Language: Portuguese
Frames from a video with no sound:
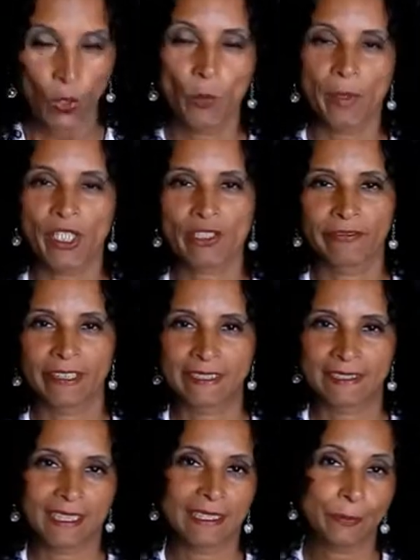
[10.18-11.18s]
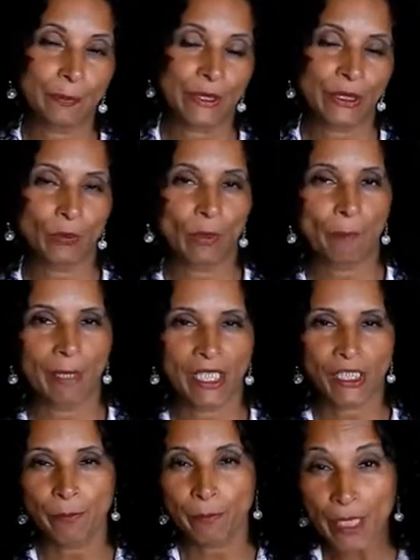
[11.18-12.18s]
O médico vai estar limpando uma
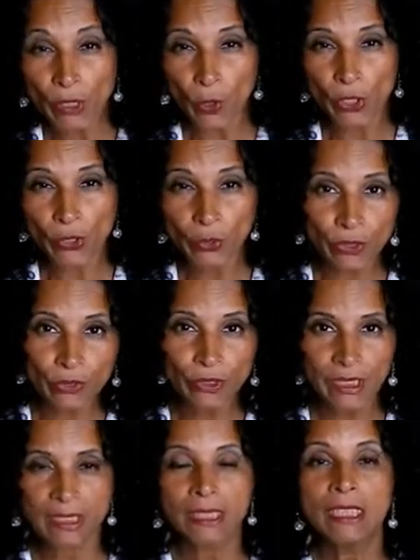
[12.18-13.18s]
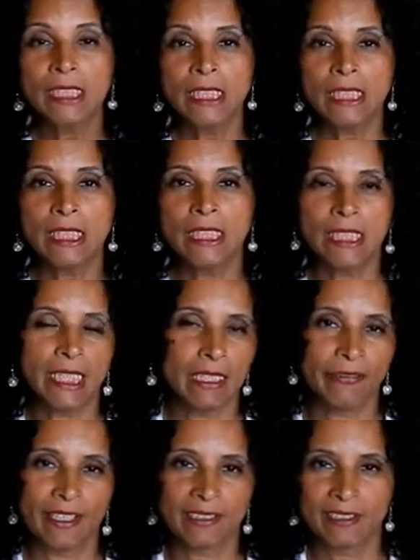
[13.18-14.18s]
parte menor de gordura e
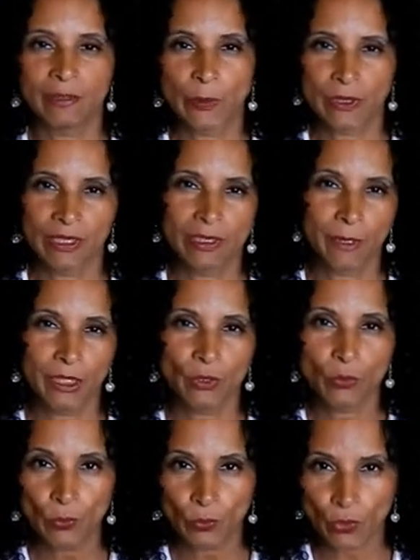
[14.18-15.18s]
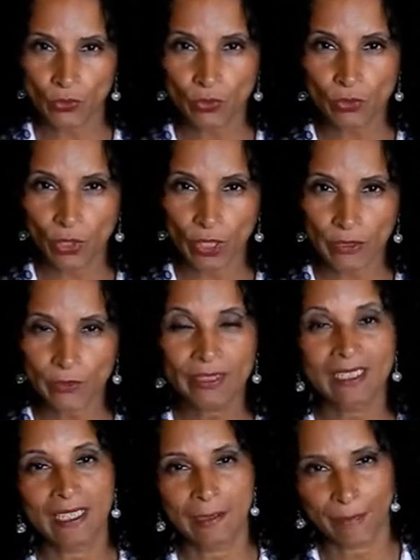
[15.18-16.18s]
ele faz esse procedimento num consultório
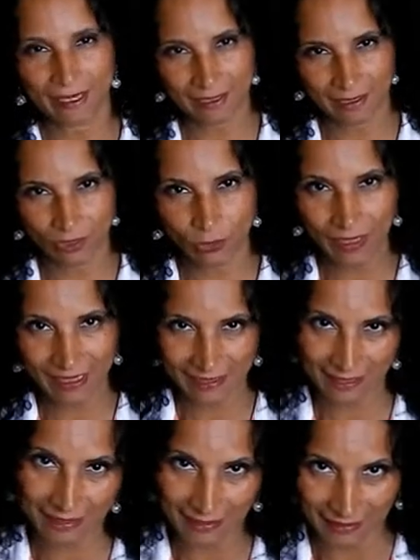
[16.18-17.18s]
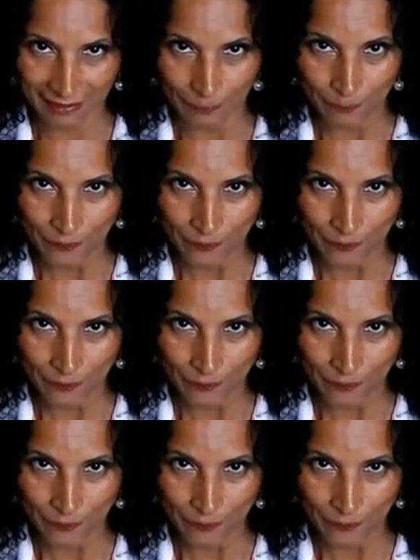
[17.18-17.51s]
sem a presença de um anestesista.